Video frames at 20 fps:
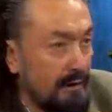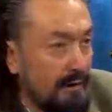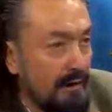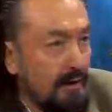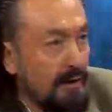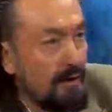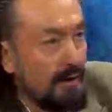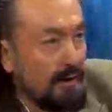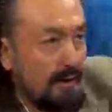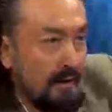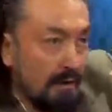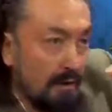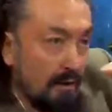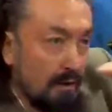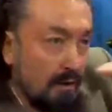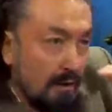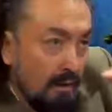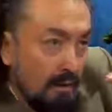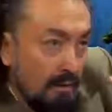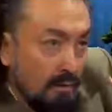Ki
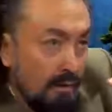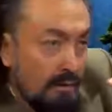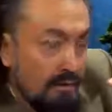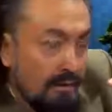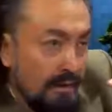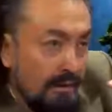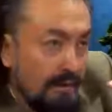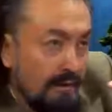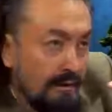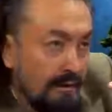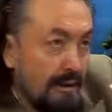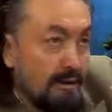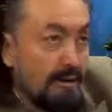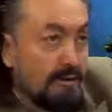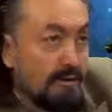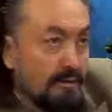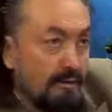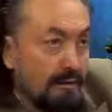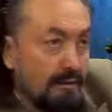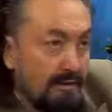e, gözden
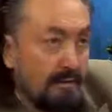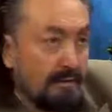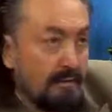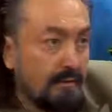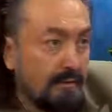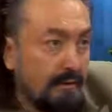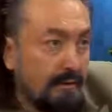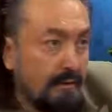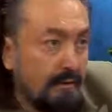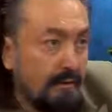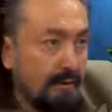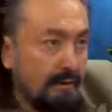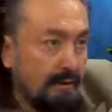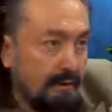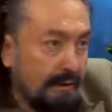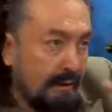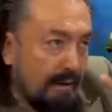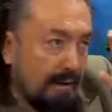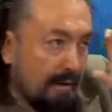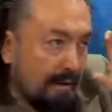kaçsın.
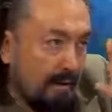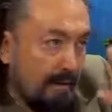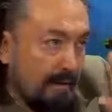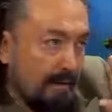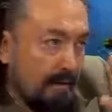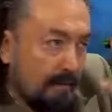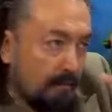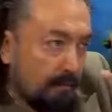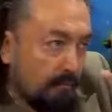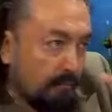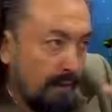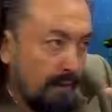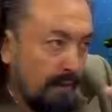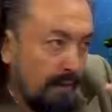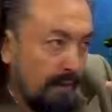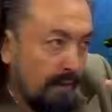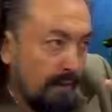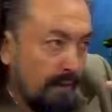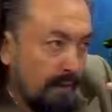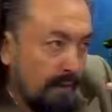Yani
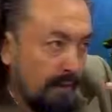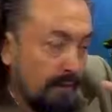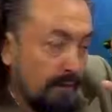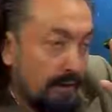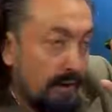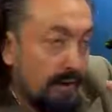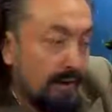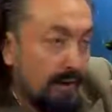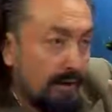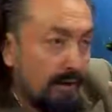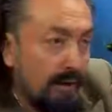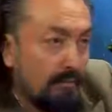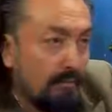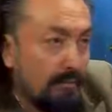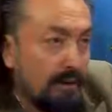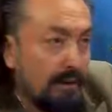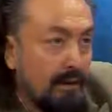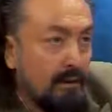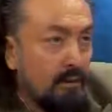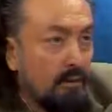e,
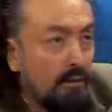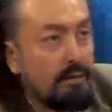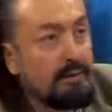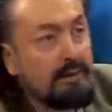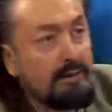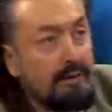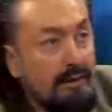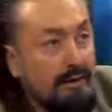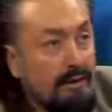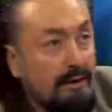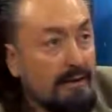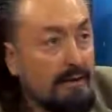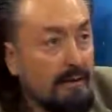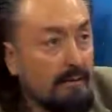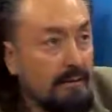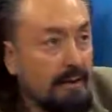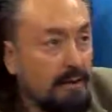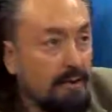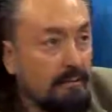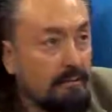yakalanmayı ortadan
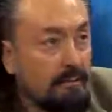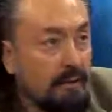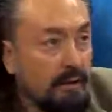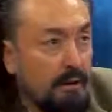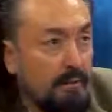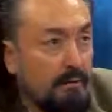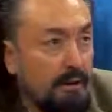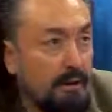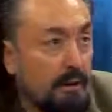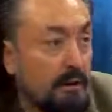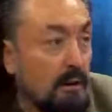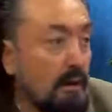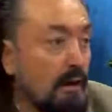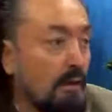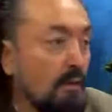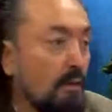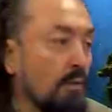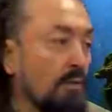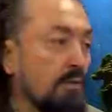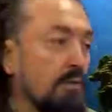kaldırmak için bunu yapar.
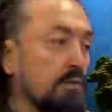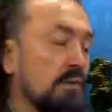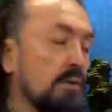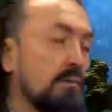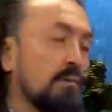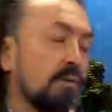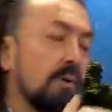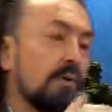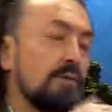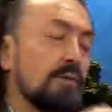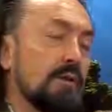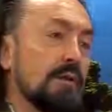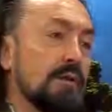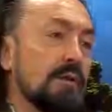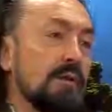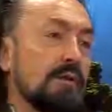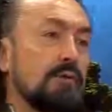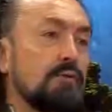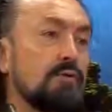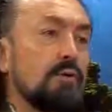Onun için de
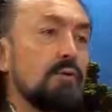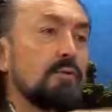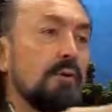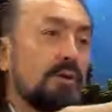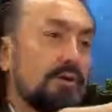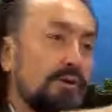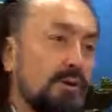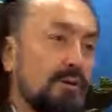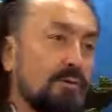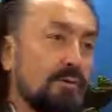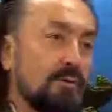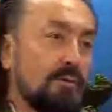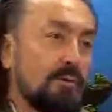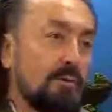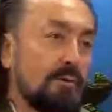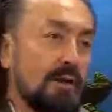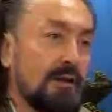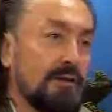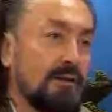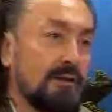münafıklar genellikle çok başarılı
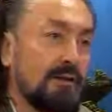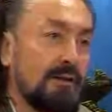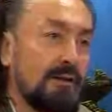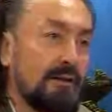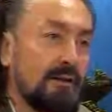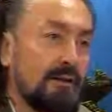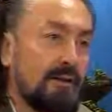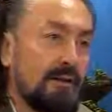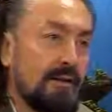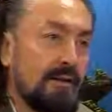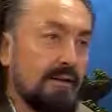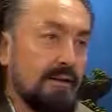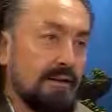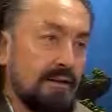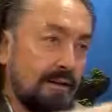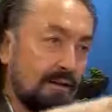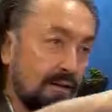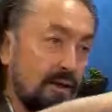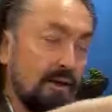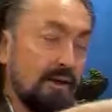olurlar.
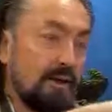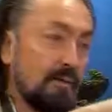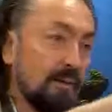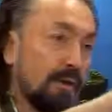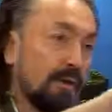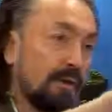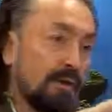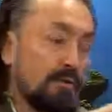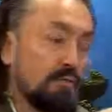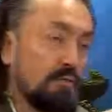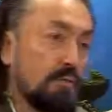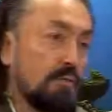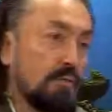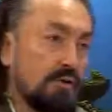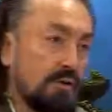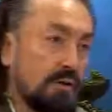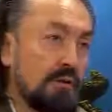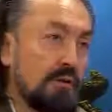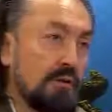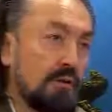Yani tahribatlar evet. çok
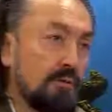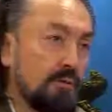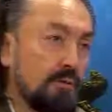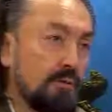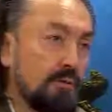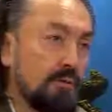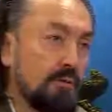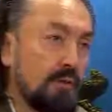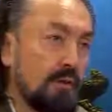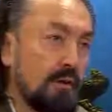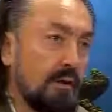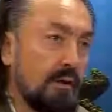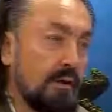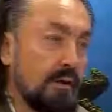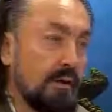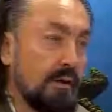şiddetli olur.